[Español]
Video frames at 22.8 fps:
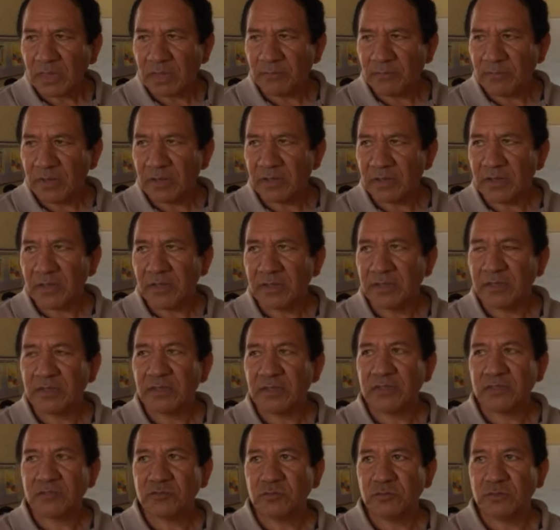En verdad
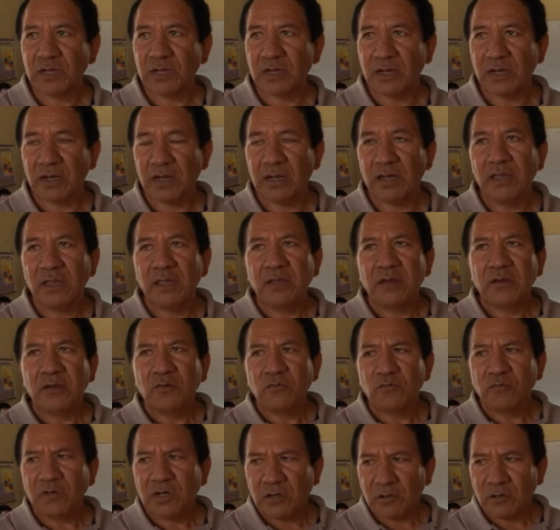es una
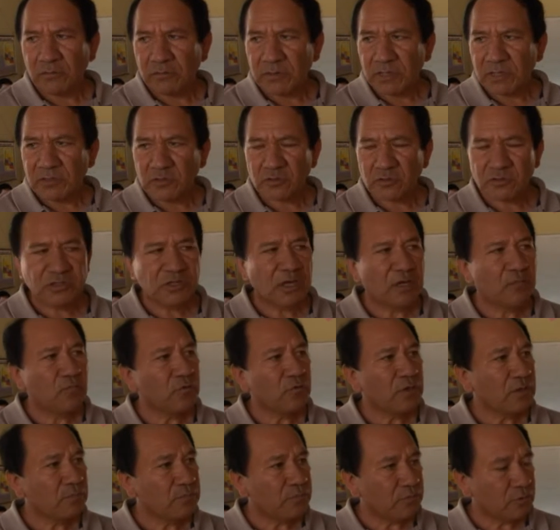obra social
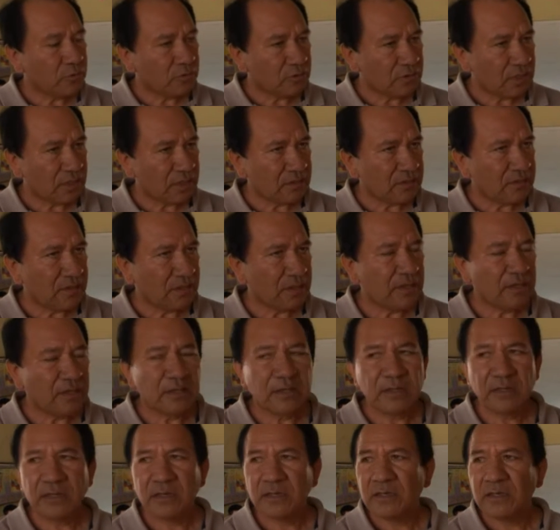muy importante
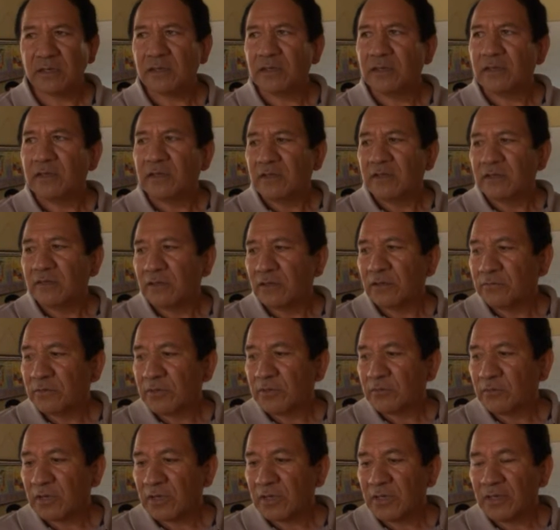
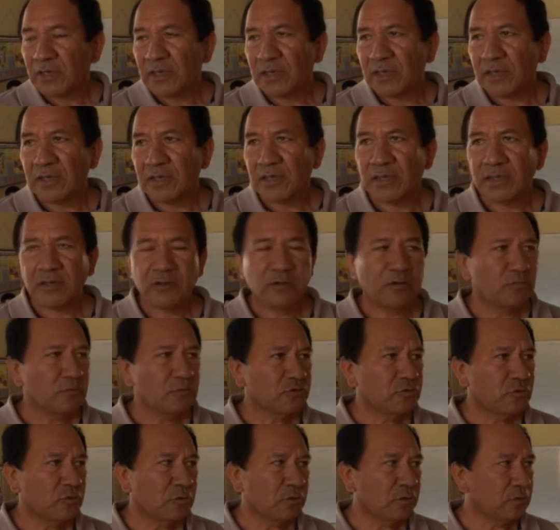debido a que como
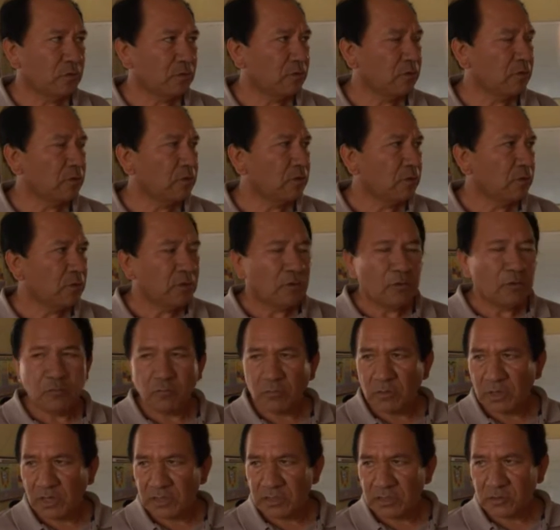son
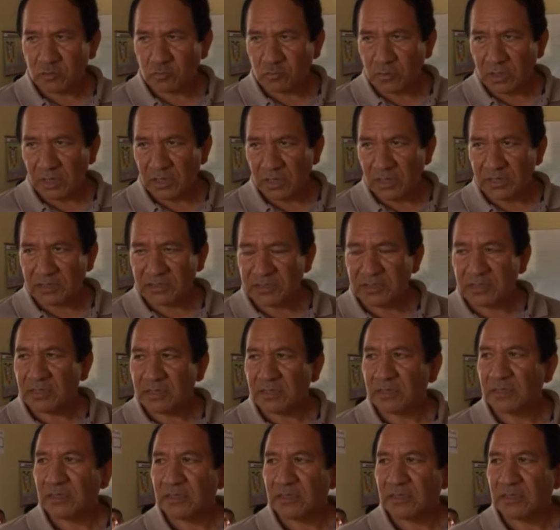lugares rurales,